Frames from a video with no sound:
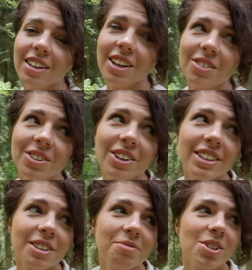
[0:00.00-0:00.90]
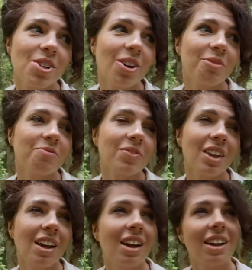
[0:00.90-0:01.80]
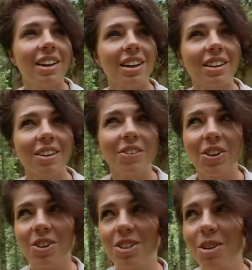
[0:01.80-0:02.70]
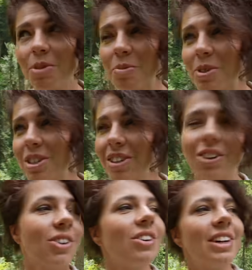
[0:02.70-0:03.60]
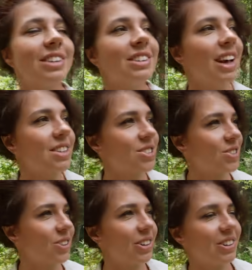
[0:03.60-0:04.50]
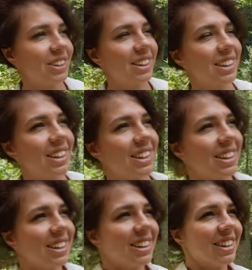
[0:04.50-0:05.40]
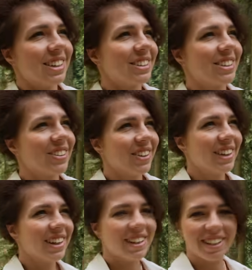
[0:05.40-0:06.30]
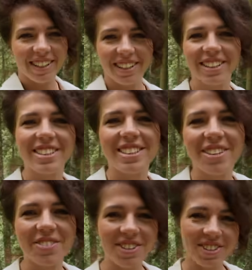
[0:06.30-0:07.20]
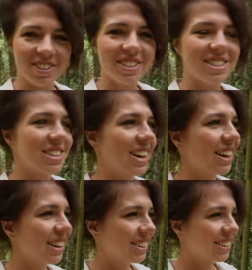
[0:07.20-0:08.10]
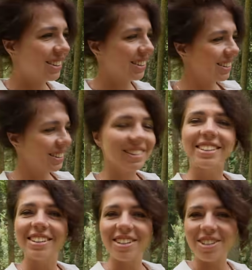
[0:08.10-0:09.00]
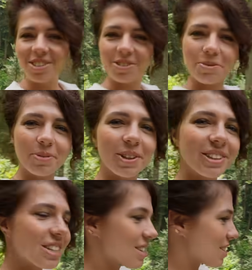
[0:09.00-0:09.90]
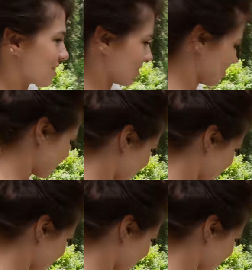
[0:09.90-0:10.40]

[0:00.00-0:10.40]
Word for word: Я люблю ходить пешком. И когда приходишь домой после такого дня тяжелого, ты такой, эх, день прошел не зря и живу полной жизнью.